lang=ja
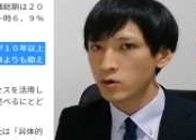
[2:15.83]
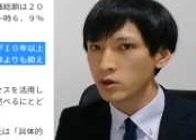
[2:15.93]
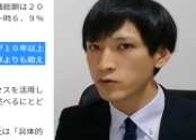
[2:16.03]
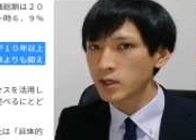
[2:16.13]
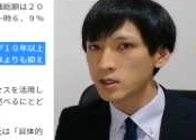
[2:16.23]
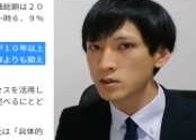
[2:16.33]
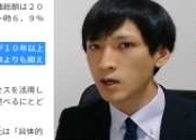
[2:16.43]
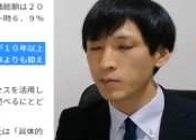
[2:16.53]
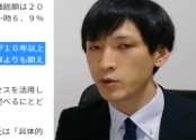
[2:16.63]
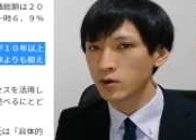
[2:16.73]
この2つの
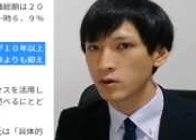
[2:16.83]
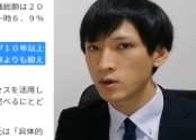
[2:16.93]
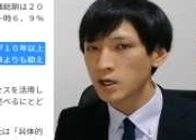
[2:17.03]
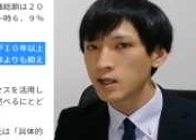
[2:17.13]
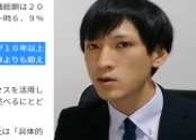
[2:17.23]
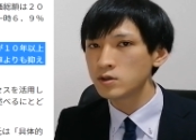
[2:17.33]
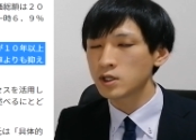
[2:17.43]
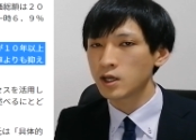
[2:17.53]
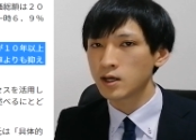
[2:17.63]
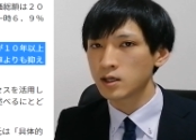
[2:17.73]
発表されるん
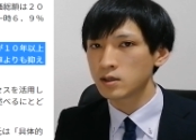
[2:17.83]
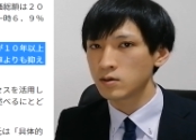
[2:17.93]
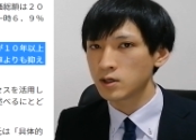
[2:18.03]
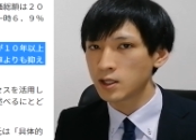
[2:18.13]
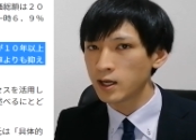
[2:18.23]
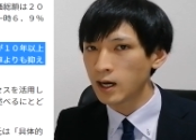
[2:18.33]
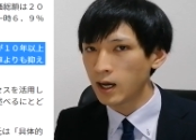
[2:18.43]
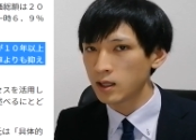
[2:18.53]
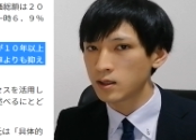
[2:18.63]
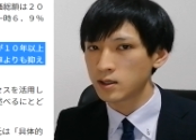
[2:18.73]
じゃないかっていう期待
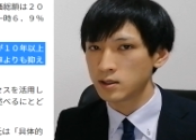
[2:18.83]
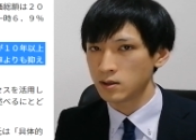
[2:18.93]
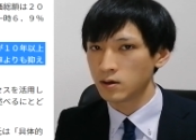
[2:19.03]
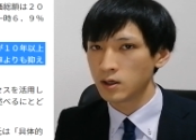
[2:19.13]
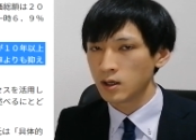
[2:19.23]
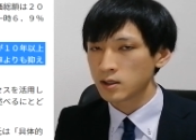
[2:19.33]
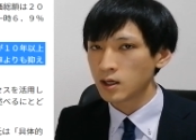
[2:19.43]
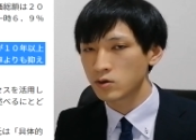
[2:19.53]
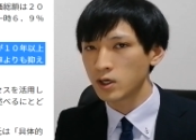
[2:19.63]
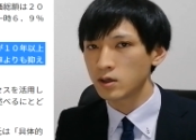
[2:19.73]
があったんですよ。
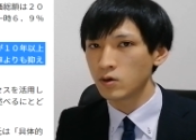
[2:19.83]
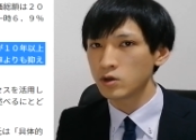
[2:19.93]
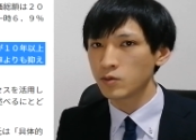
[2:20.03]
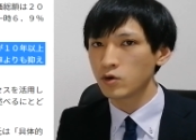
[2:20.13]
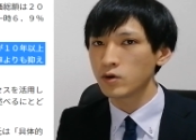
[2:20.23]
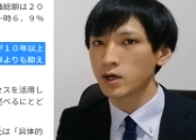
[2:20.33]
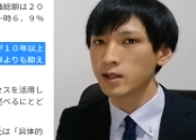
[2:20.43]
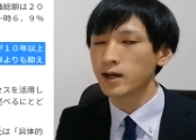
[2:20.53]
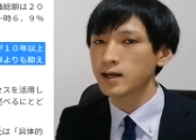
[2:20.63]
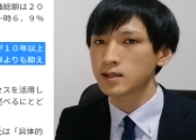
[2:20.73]
それが両方とも今
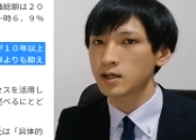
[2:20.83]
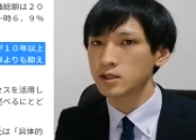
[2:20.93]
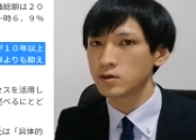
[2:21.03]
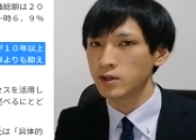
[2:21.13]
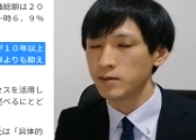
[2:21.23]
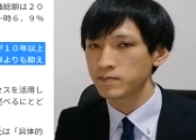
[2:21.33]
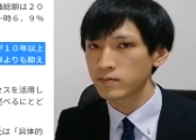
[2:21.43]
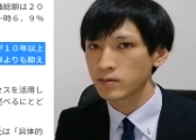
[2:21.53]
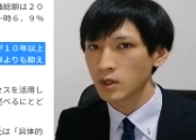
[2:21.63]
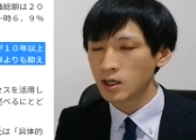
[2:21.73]
回なかったんですよね。
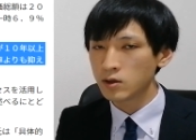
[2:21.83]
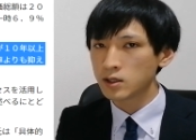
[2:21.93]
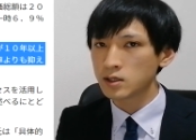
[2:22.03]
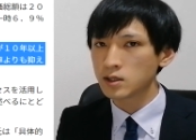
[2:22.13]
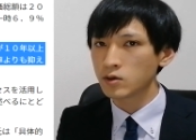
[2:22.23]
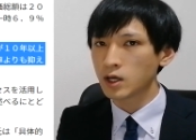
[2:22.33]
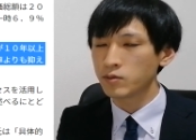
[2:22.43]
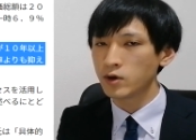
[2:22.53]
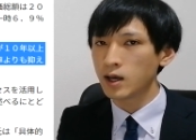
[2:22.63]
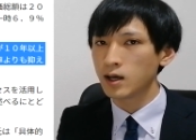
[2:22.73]
なのでテスラの
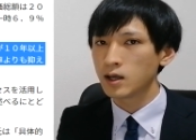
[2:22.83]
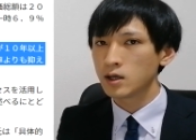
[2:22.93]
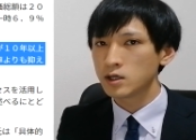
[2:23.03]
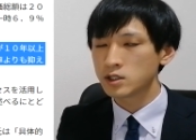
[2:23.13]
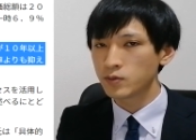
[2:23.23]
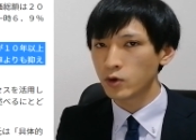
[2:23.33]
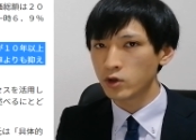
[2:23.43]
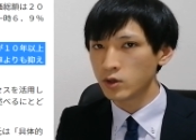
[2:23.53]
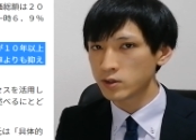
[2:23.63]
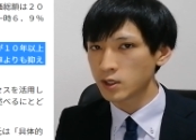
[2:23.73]
株は失望
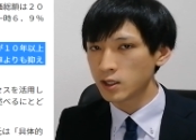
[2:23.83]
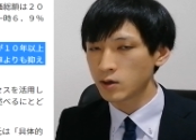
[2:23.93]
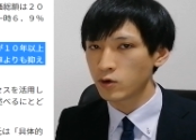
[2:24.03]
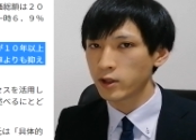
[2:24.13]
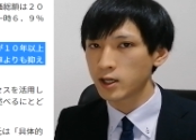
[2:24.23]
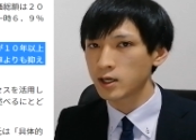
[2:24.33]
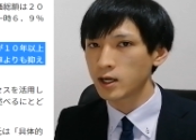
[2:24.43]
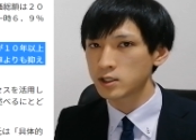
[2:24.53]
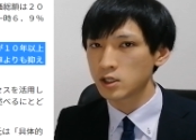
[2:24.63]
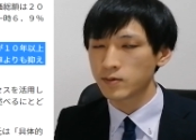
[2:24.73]
利に押されてこれだけ下
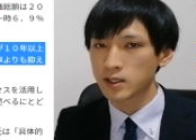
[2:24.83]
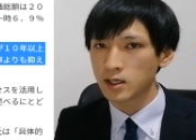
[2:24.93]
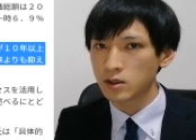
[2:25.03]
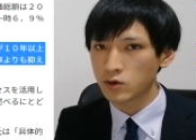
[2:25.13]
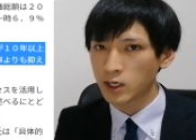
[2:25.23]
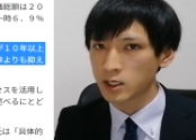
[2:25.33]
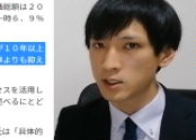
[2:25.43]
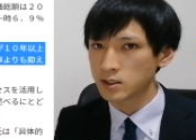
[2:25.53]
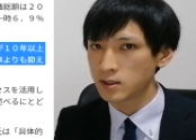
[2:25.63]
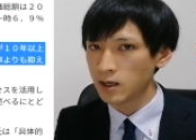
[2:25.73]
落してしまったという
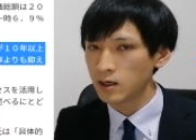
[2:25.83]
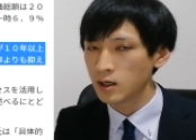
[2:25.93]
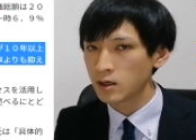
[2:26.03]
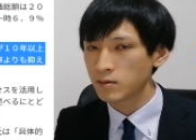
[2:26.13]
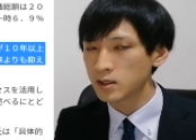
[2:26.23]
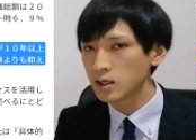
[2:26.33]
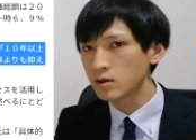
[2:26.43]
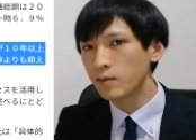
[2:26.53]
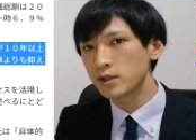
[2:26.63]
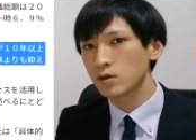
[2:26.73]
形ですね。全
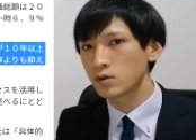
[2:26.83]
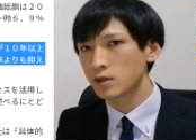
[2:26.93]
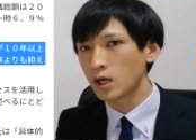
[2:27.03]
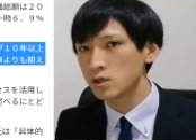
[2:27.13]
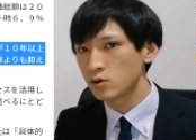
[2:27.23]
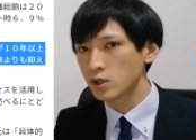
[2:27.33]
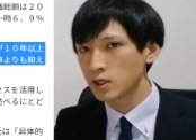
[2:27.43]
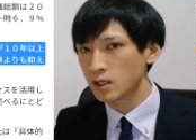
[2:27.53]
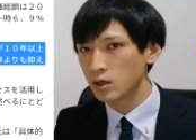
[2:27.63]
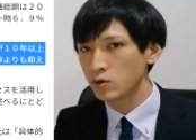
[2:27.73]
くアマゾンと対照
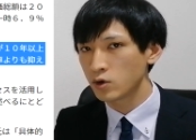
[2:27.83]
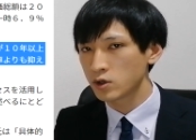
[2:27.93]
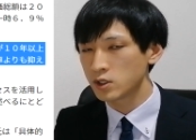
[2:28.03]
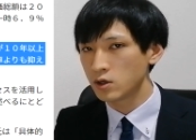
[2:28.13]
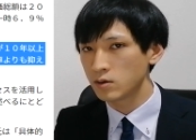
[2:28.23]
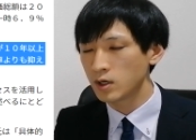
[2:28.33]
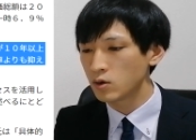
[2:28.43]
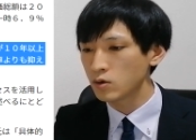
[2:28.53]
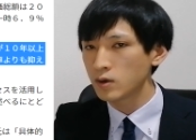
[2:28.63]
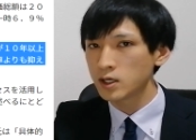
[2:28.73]
的な値動きをしている。まあ、
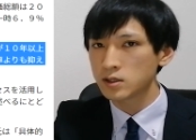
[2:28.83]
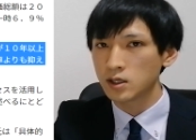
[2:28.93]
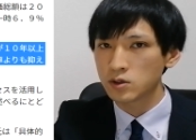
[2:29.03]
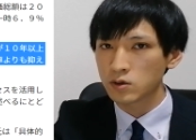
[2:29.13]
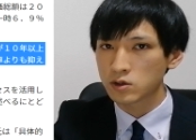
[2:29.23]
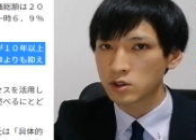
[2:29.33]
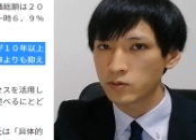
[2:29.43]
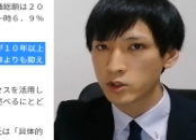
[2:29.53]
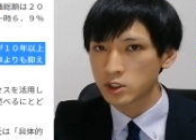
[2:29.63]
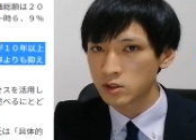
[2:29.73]
ここはですね、ちょっと注
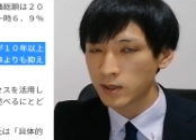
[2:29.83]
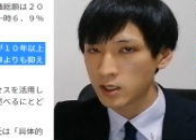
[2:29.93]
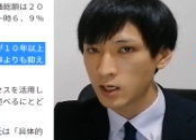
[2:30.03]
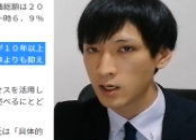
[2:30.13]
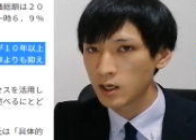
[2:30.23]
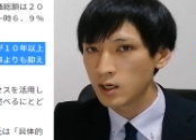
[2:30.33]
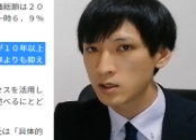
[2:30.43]
目すべき